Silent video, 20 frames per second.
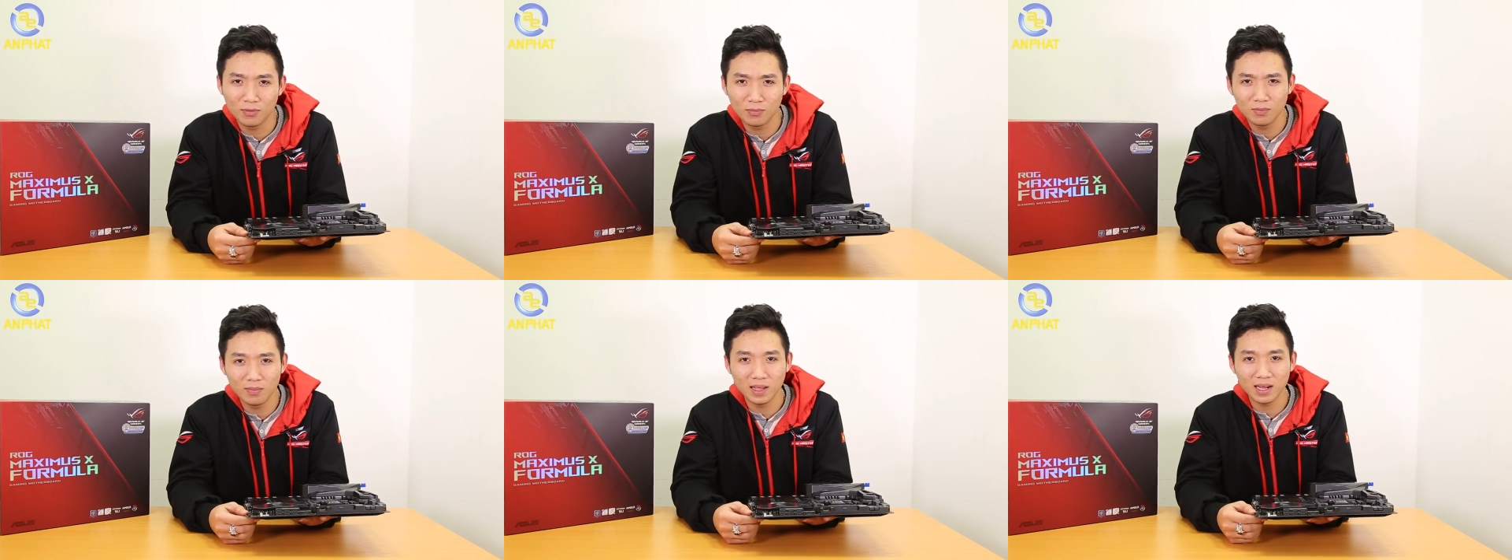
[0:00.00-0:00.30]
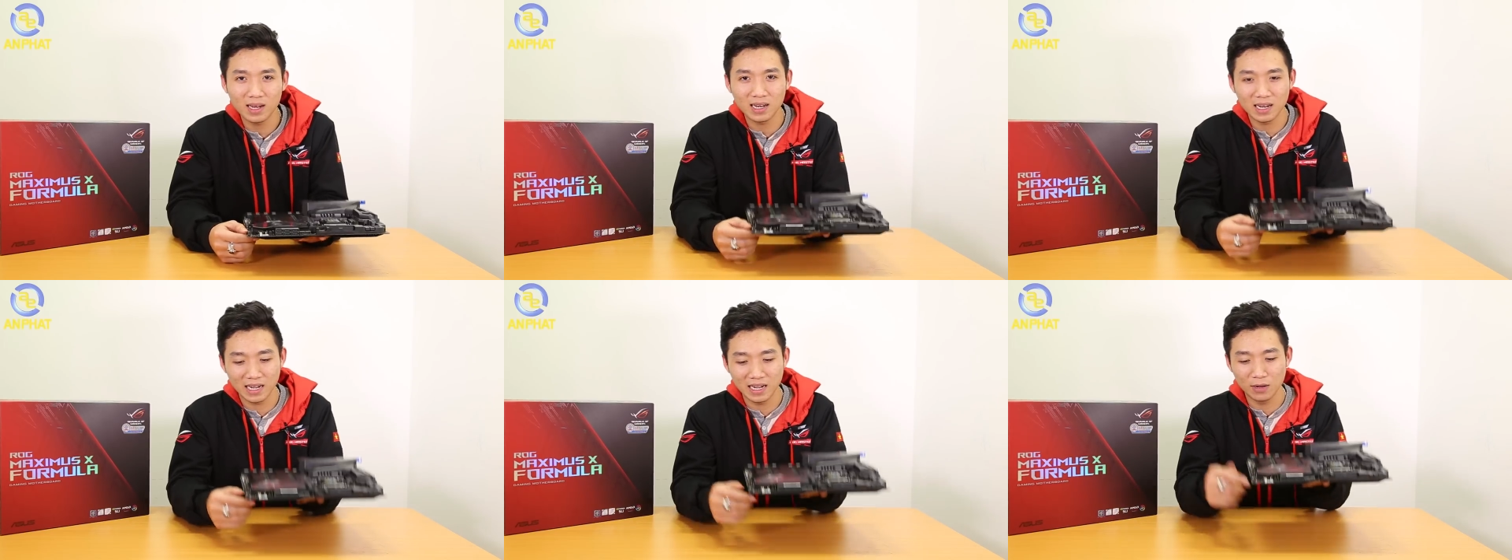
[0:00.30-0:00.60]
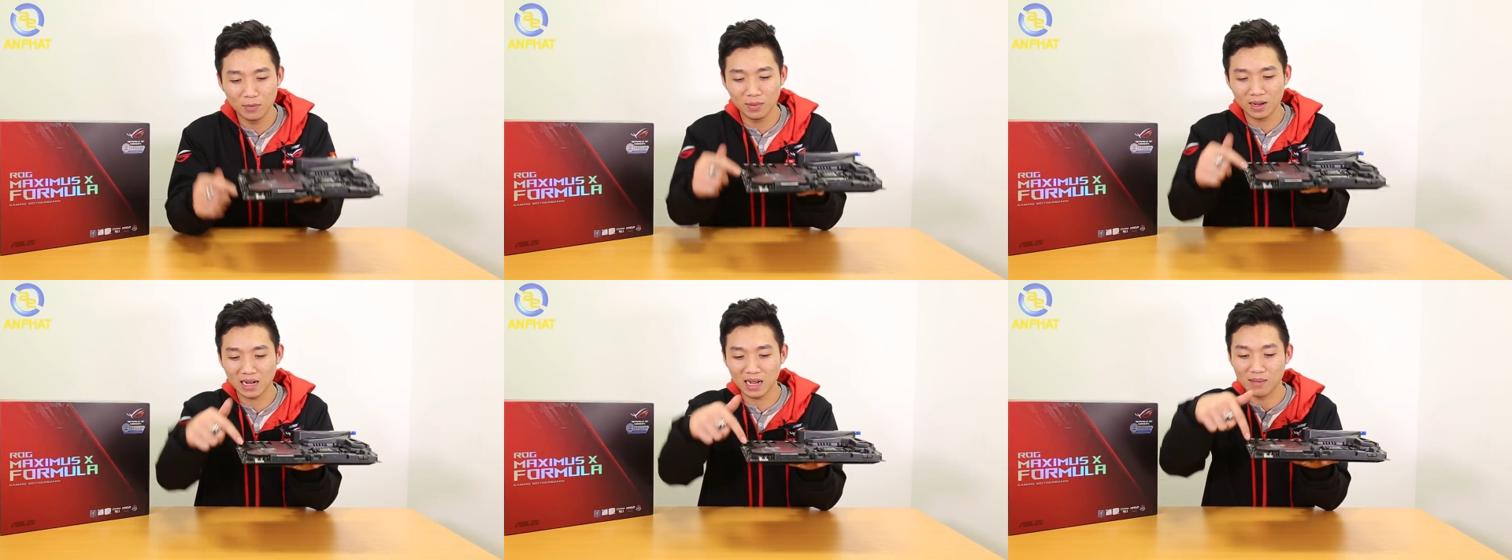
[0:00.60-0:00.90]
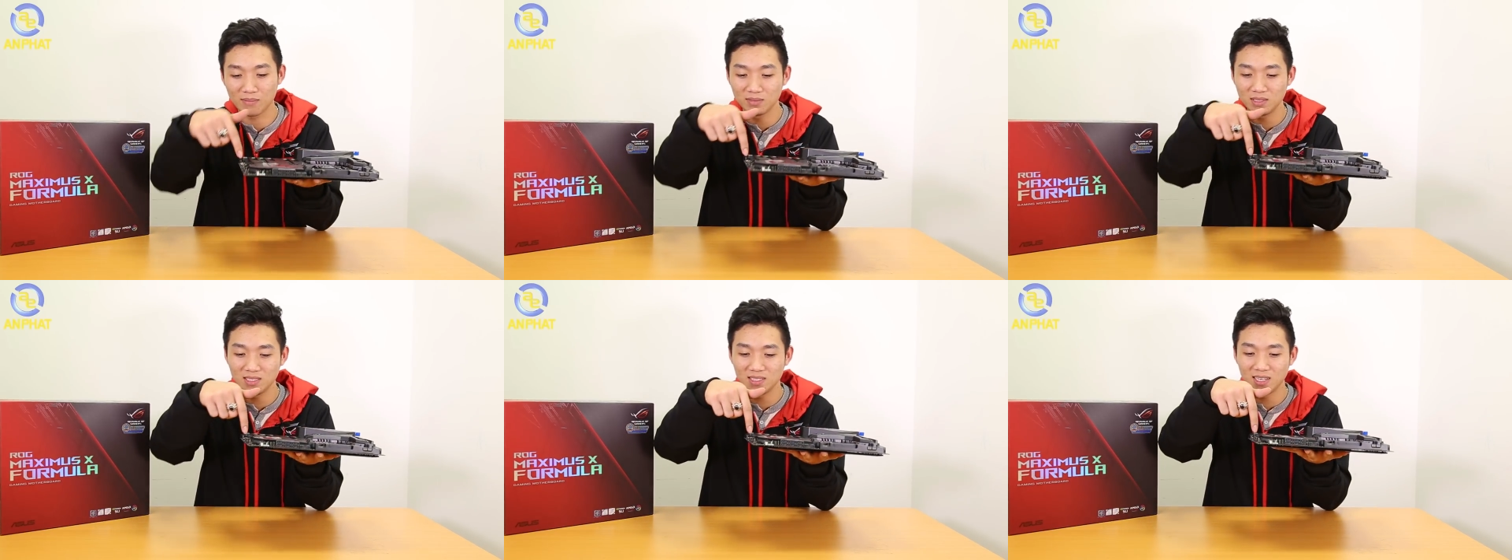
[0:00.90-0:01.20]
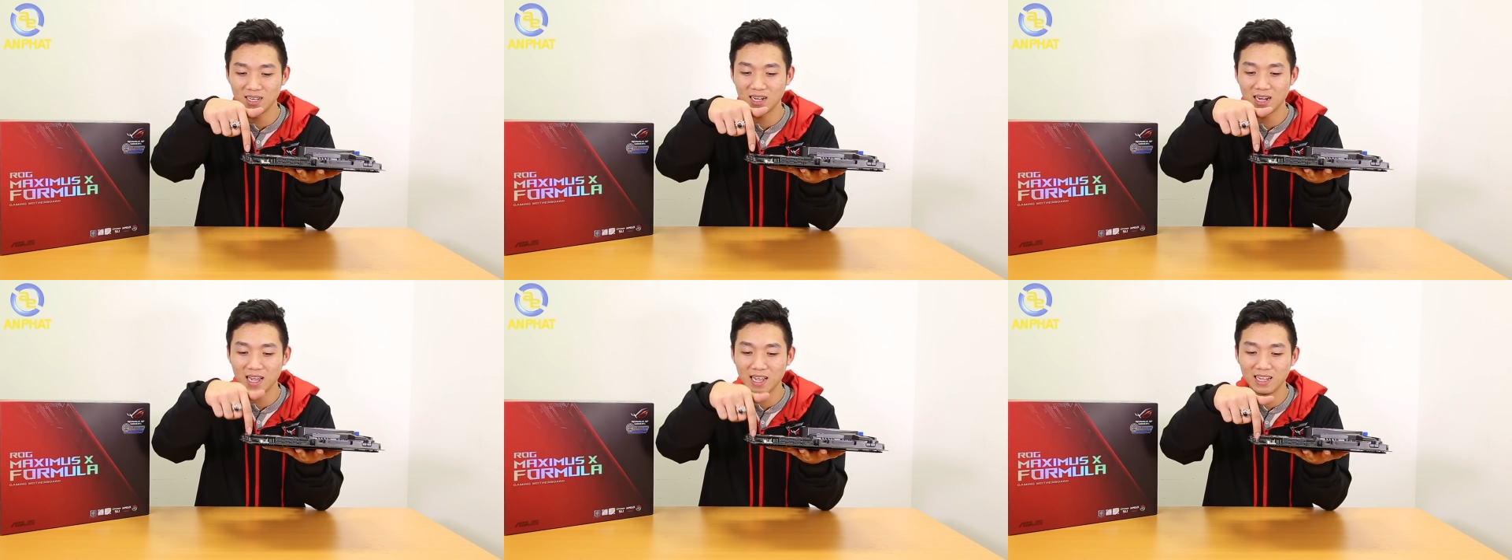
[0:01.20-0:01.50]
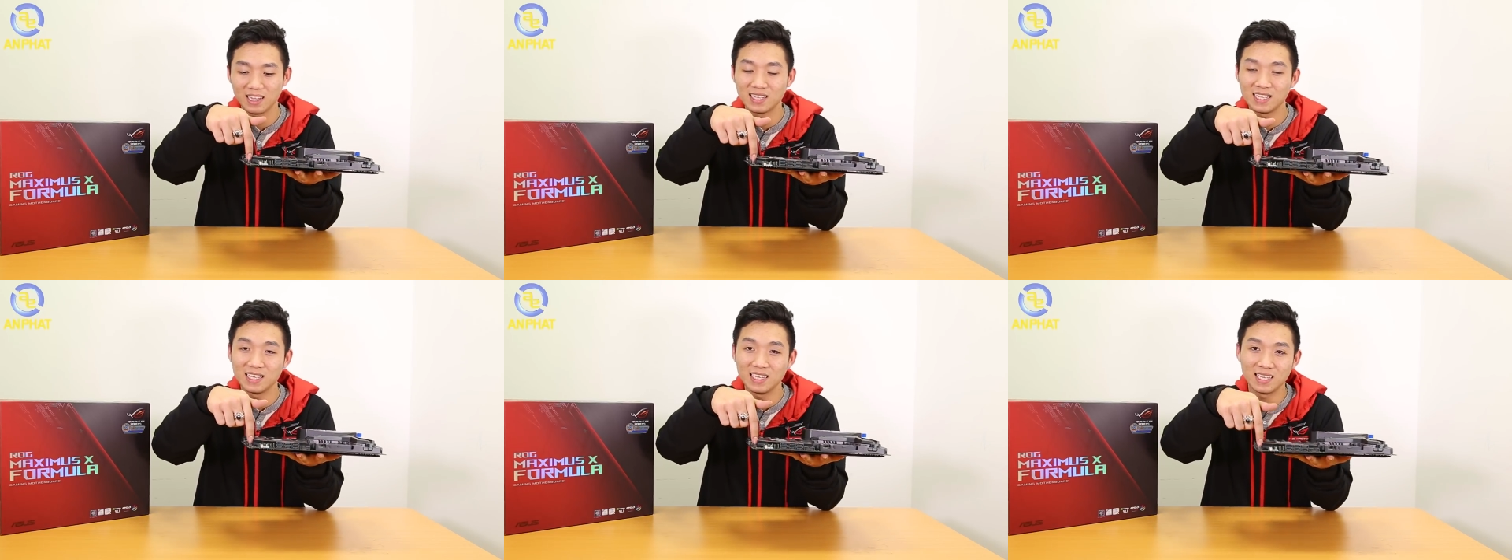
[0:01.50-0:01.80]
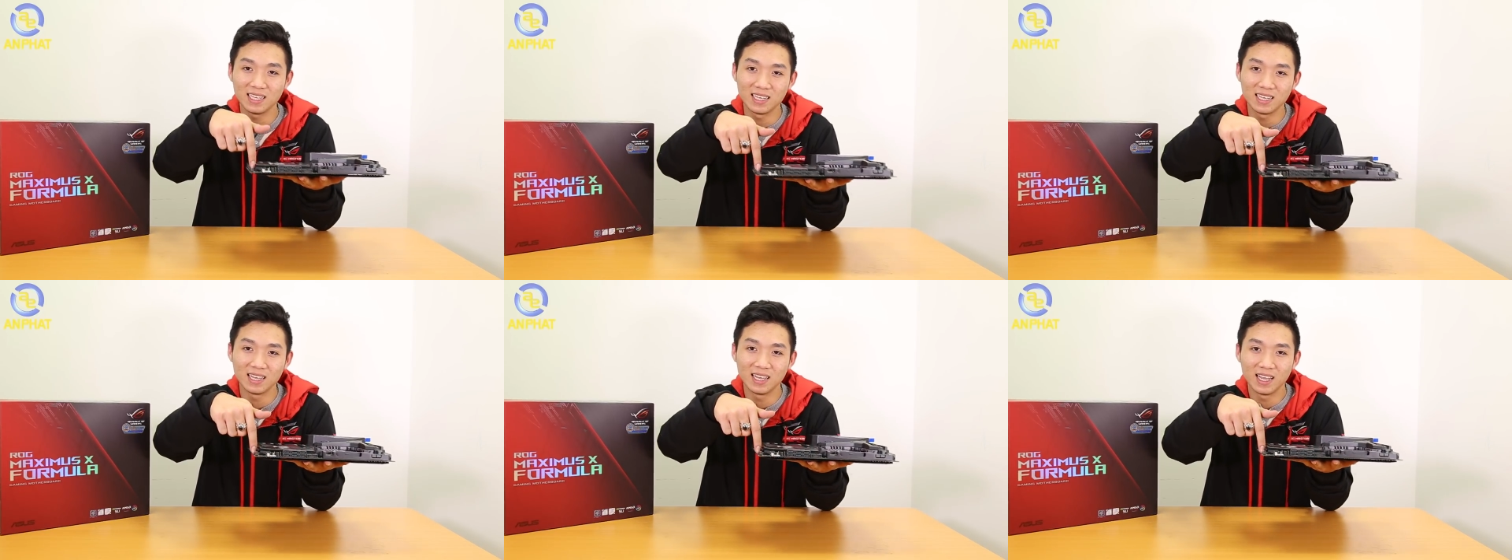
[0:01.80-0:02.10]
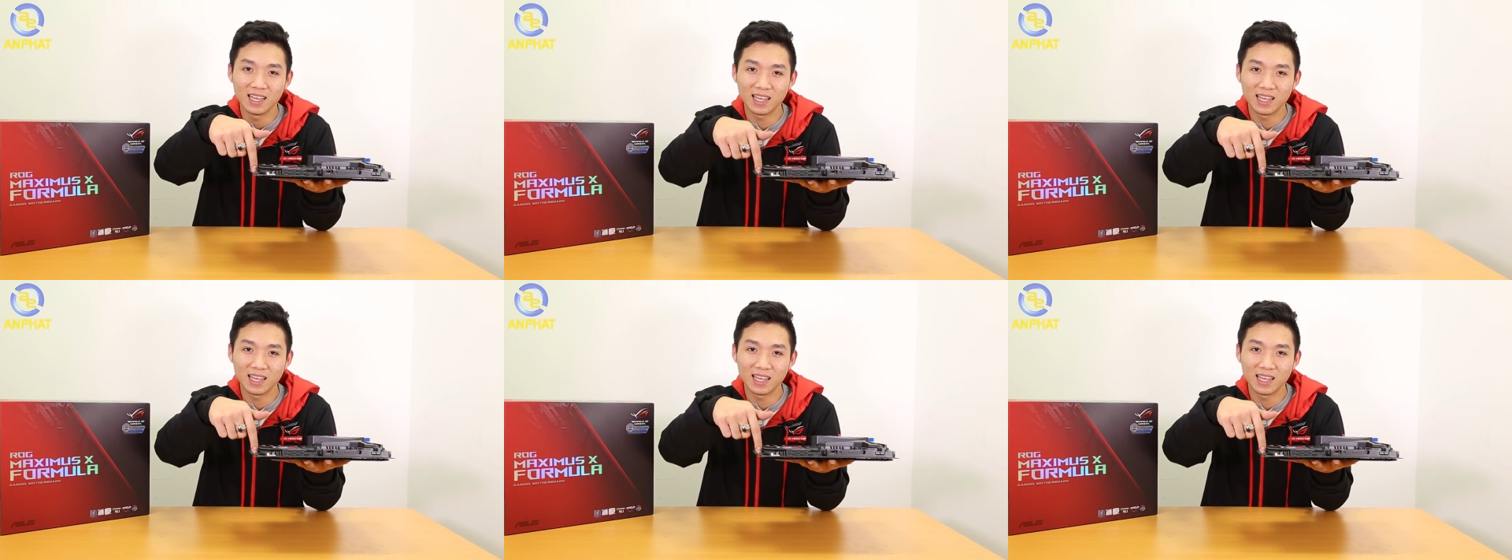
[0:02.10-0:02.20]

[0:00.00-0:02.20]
không biết là nếu mà cắm như thế này thì